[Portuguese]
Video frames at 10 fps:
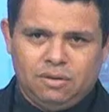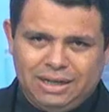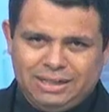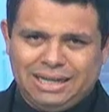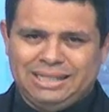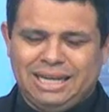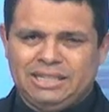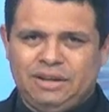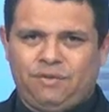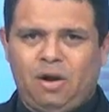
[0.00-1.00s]
vai trazer
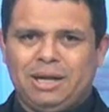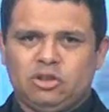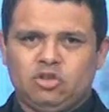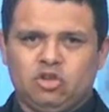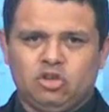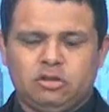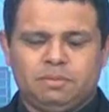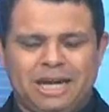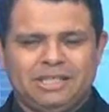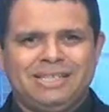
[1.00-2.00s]
as informações para a
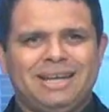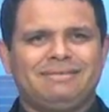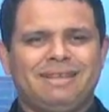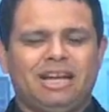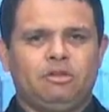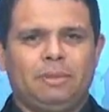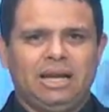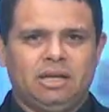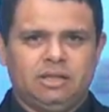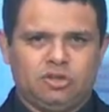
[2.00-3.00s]
gente na tela do balanço.